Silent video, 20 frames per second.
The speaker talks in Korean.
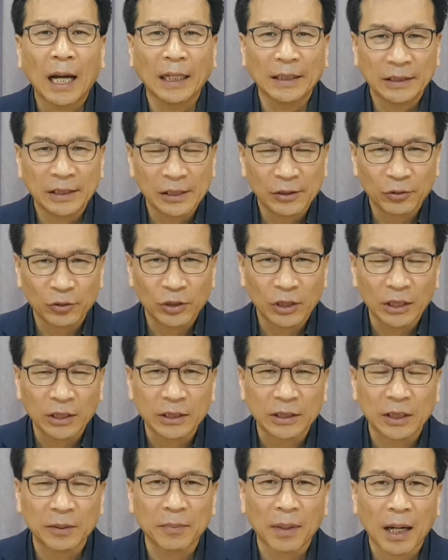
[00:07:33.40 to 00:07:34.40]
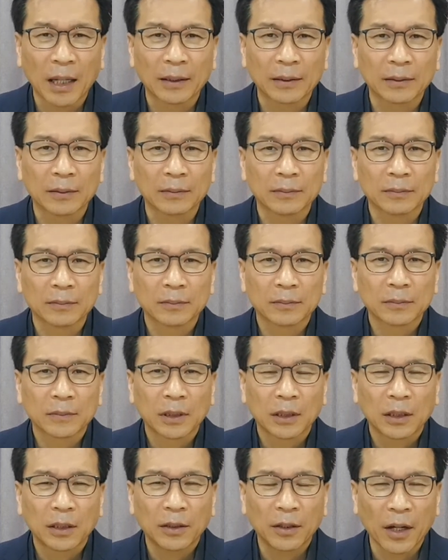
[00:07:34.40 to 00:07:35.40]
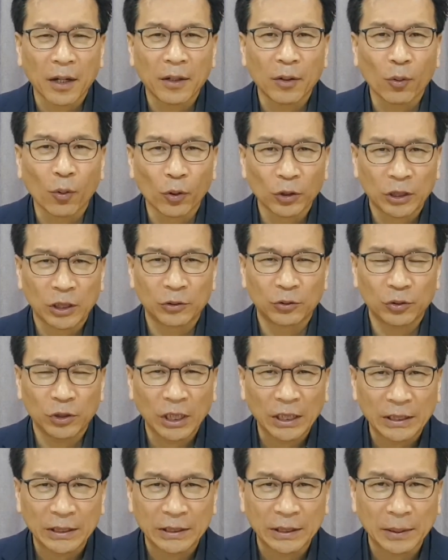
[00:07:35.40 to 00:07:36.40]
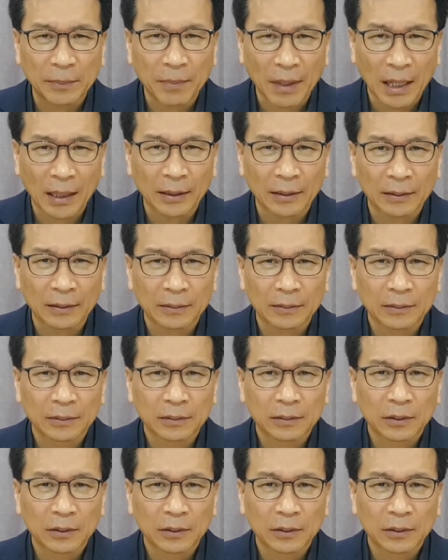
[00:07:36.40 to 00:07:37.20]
하실 수 있지만 내려오실 수 있지만